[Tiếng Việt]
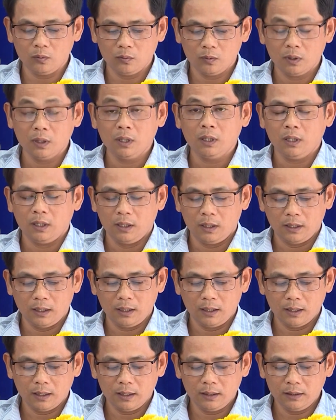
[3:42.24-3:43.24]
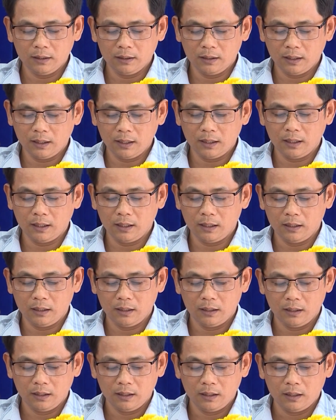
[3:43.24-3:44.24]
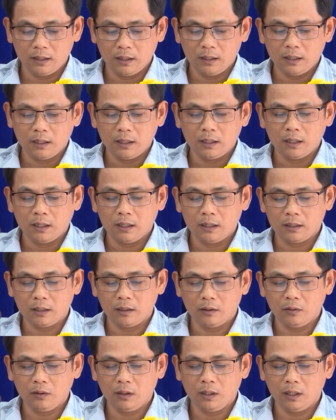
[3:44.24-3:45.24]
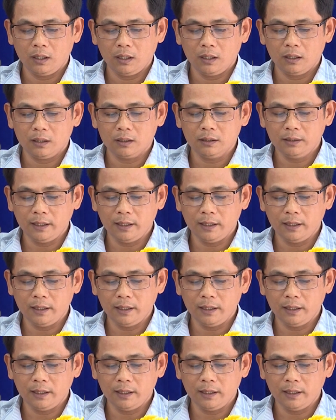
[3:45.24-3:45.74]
kinh Tân Điền phục vụ nuôi trồng thủy sản, kiến nghị xem xét hỗ